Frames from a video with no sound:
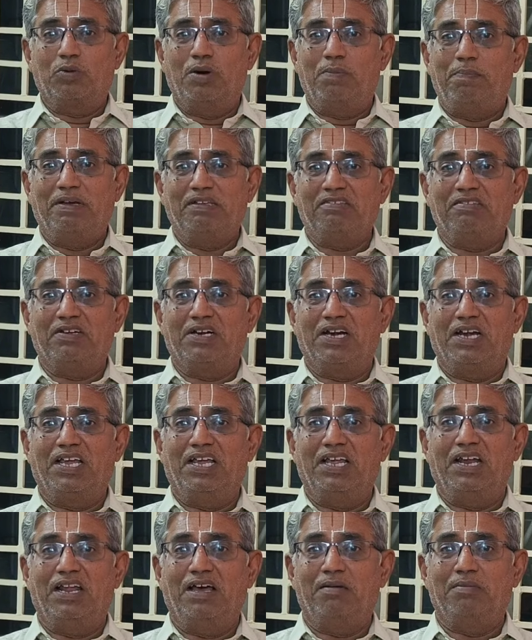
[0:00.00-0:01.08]
கோ
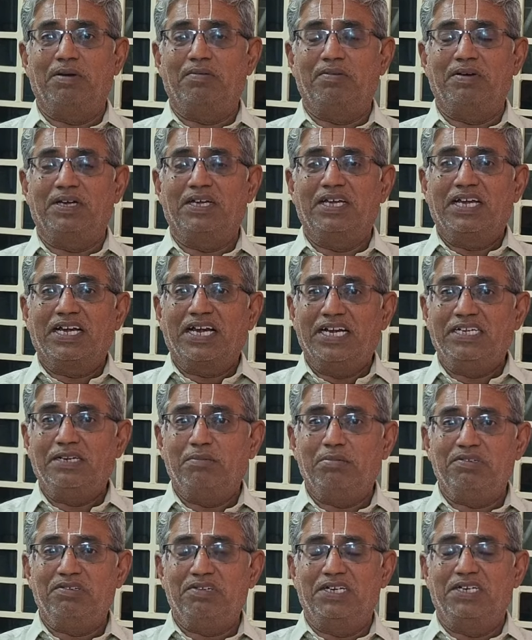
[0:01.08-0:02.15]
பசுக்களை எல்லாம் அவன் கட்டி
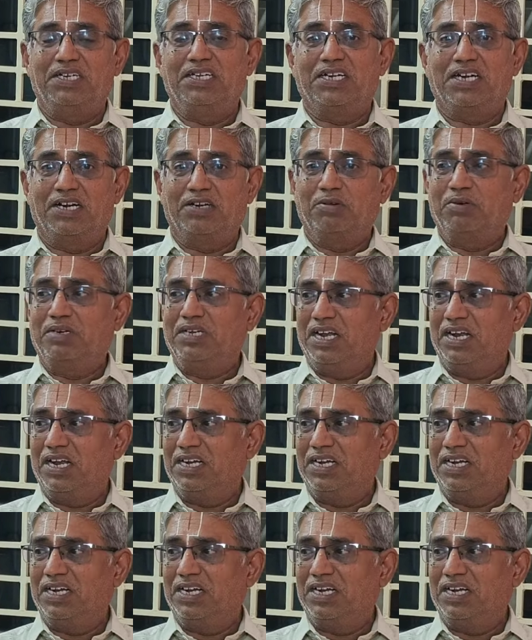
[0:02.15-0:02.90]
பிடிச்சிக்கிட்டு கண்ணுக்குட்டி